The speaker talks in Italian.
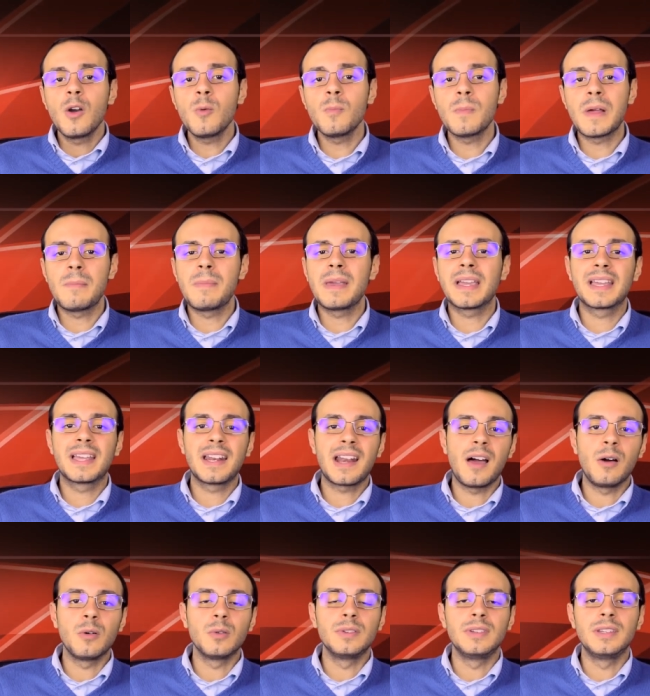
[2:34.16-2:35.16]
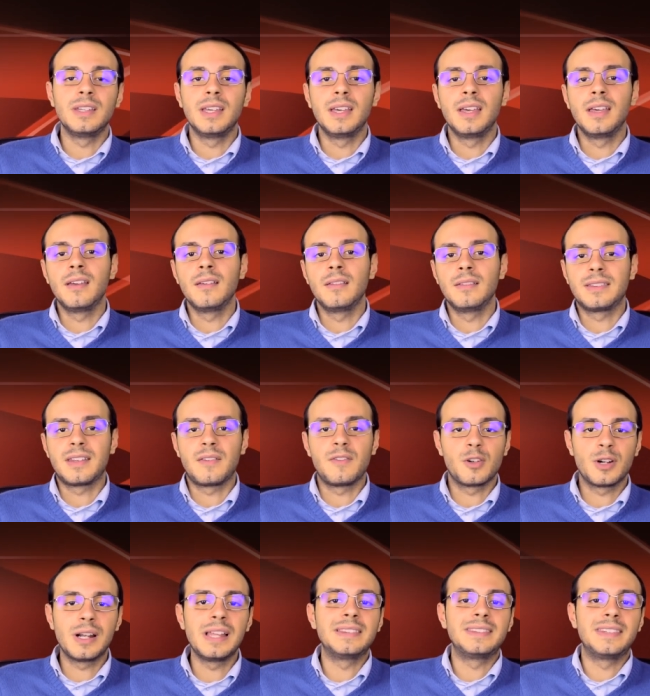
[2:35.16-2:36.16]
un bel background, eh, tra
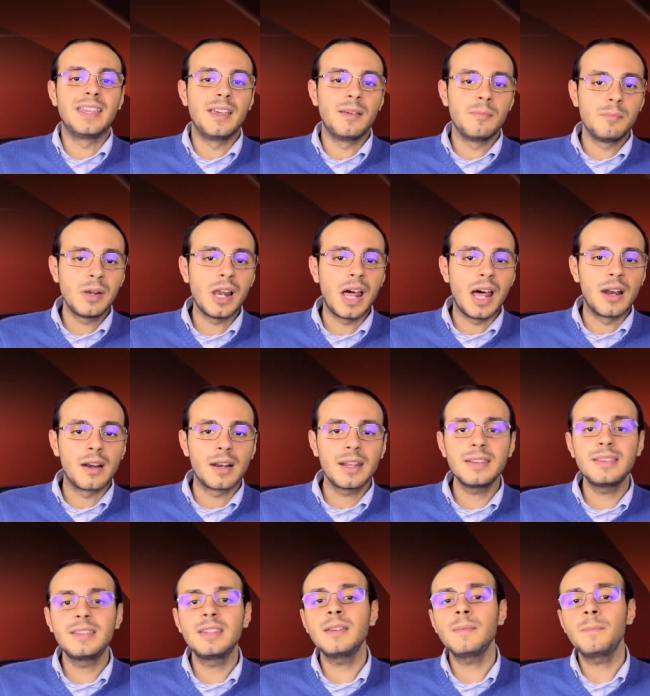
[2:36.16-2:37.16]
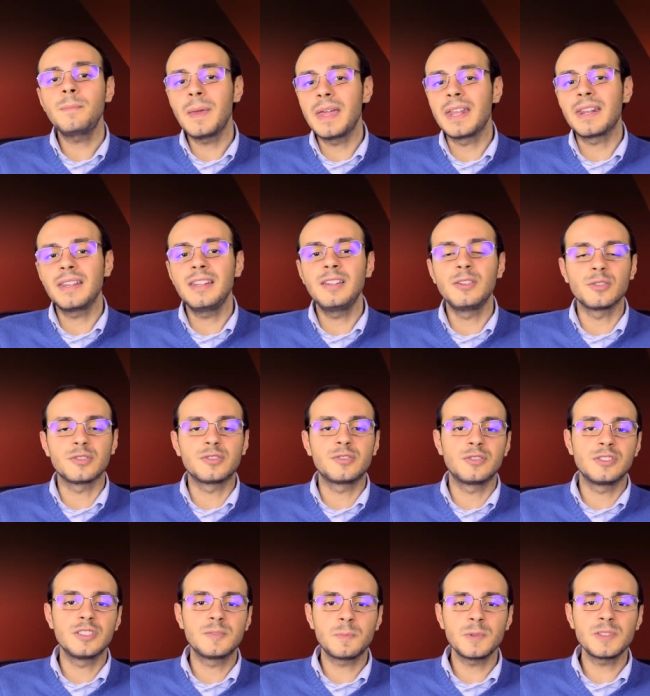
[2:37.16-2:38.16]
virgolette, blurred per il
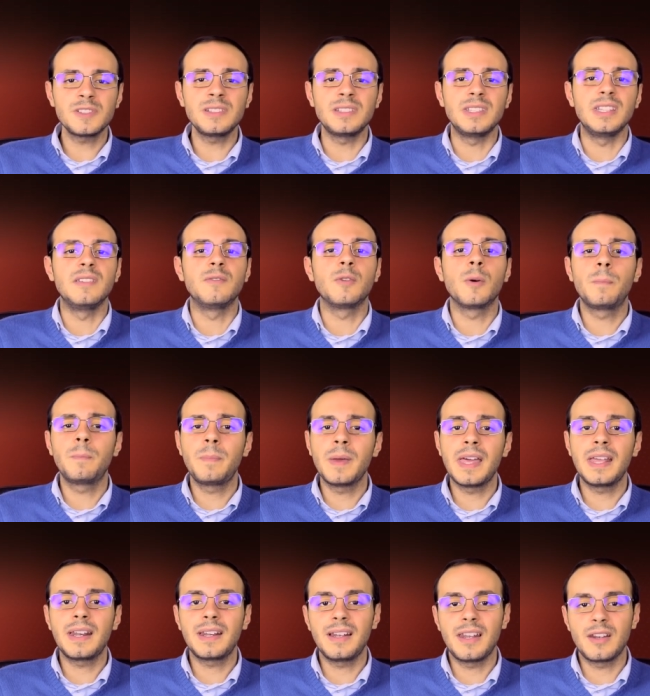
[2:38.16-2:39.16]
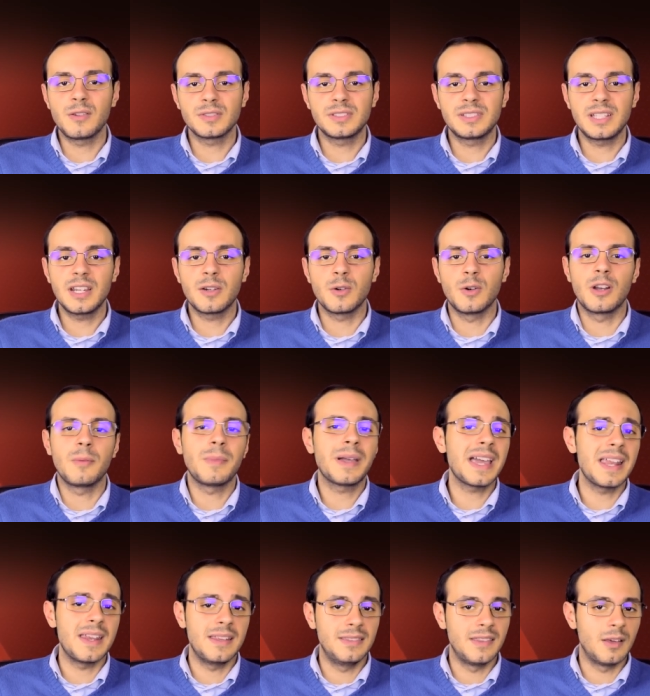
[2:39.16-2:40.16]
nostro dispositivo, per le nostre icone,
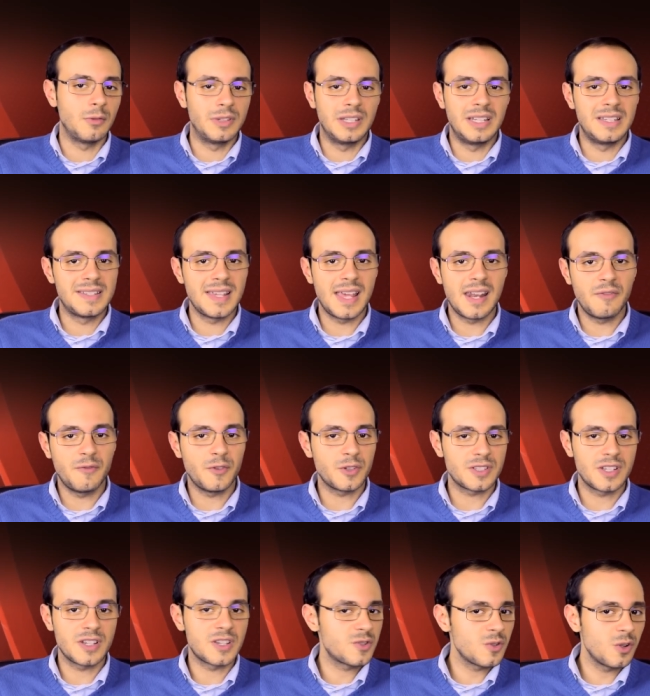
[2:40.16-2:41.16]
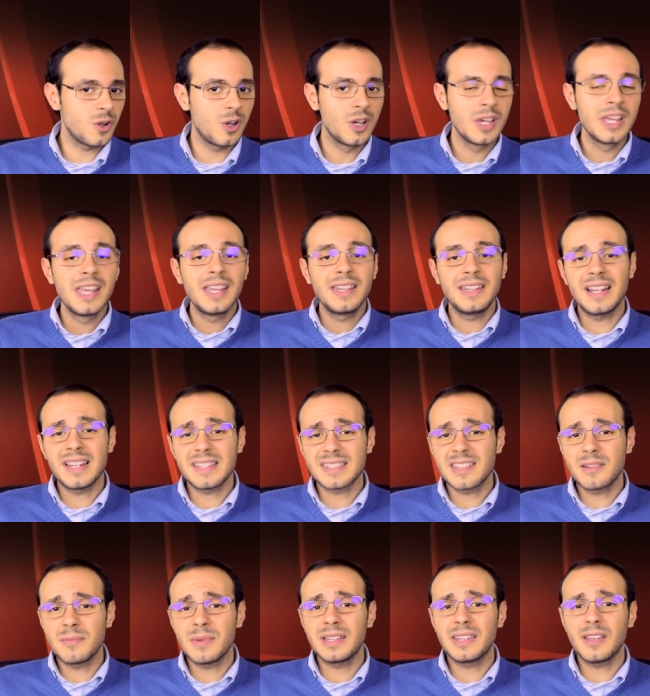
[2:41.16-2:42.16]
magari da utilizzare forse solo nella
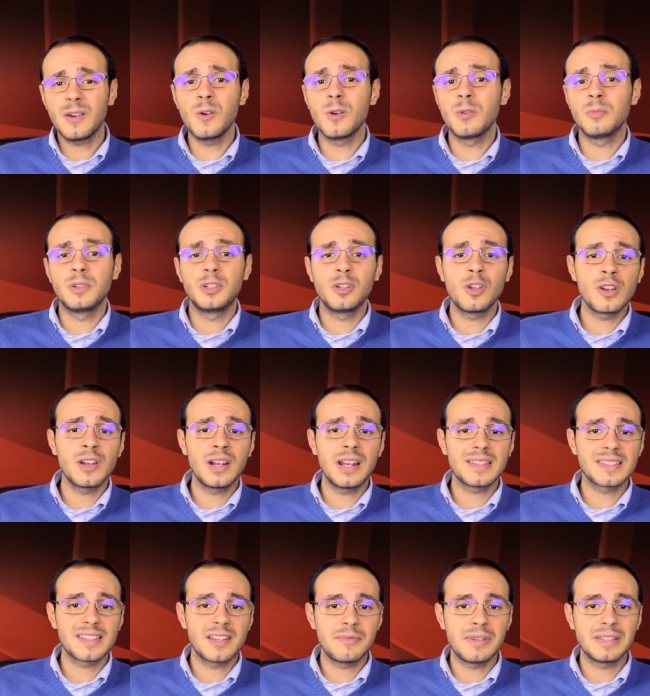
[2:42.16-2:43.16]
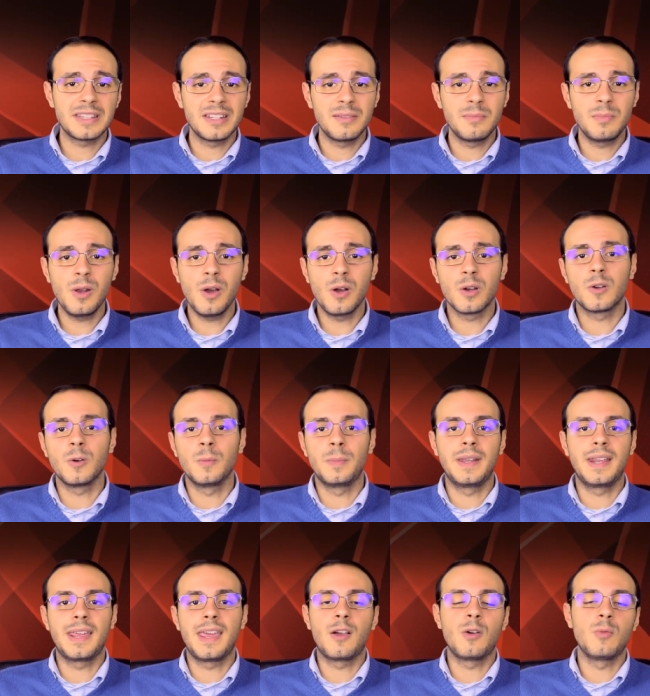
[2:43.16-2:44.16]
schermata home, non nella schermata di blocco
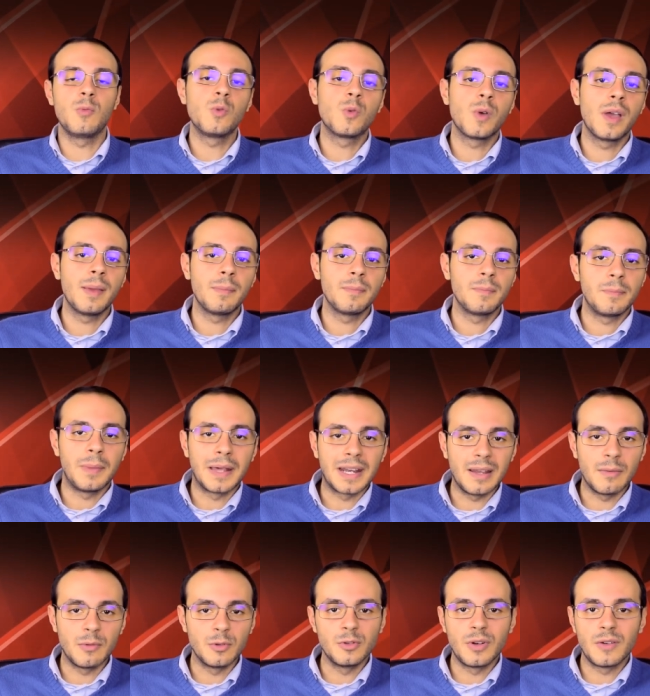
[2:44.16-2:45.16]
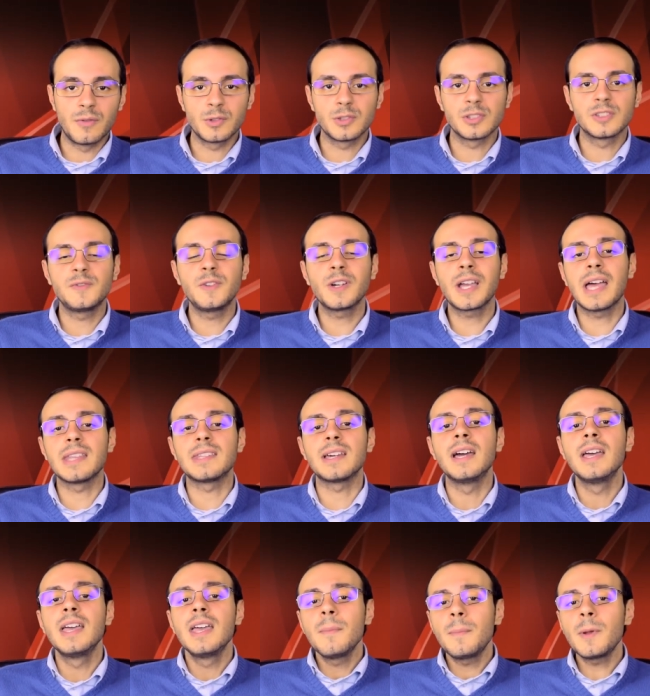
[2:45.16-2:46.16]
perché comunque parliamo di una foto
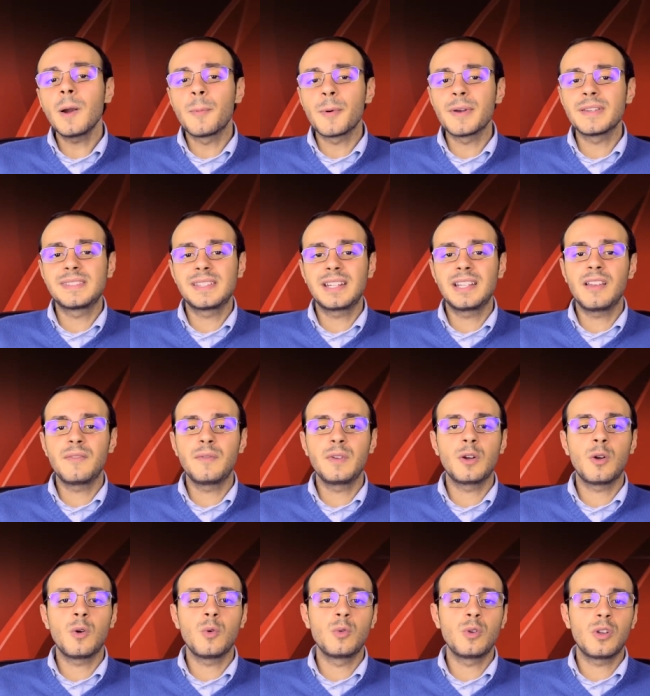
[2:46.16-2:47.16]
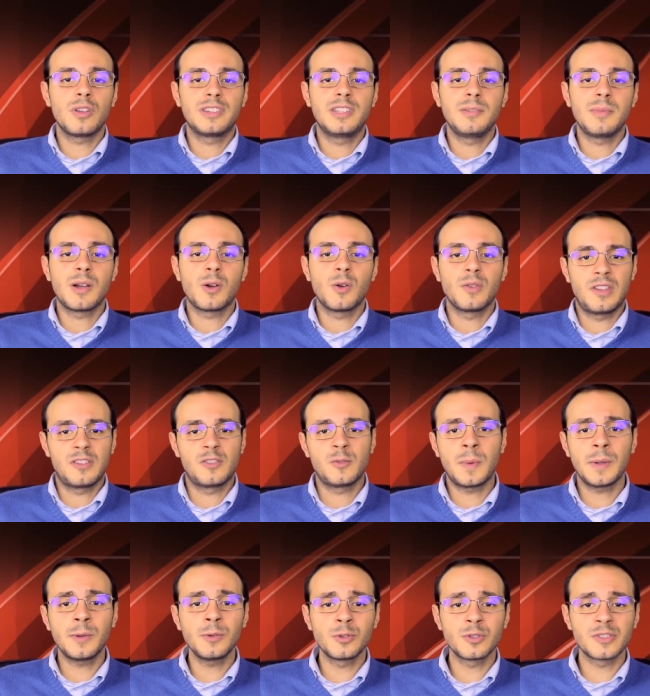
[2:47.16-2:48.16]
sfocata, però può essere davvero un'ottima cosa,
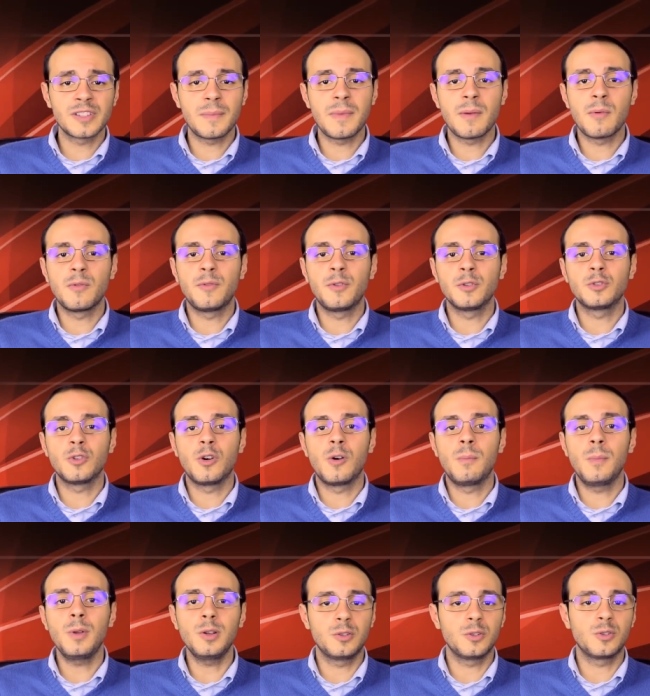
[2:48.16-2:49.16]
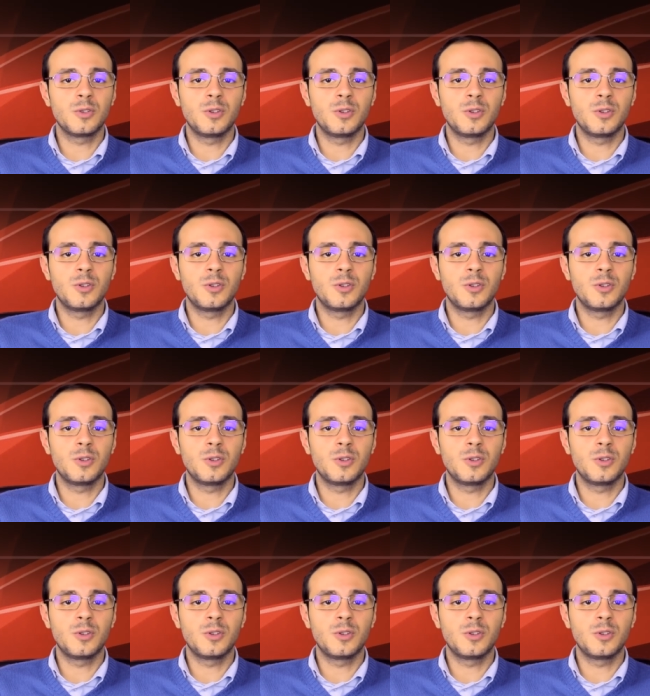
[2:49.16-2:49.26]
soprattutto se abbiamo foto molto